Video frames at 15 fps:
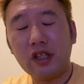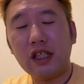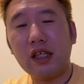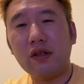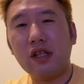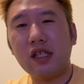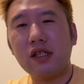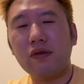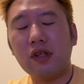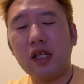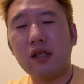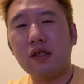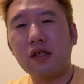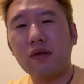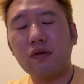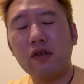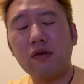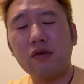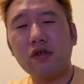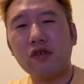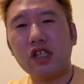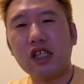になるんですよねその
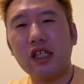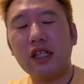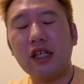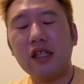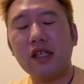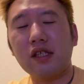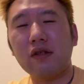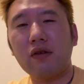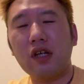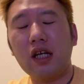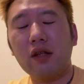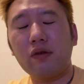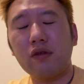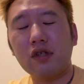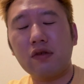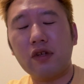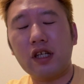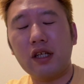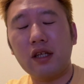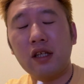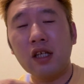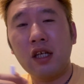要素しかないんですよあのそれ
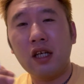から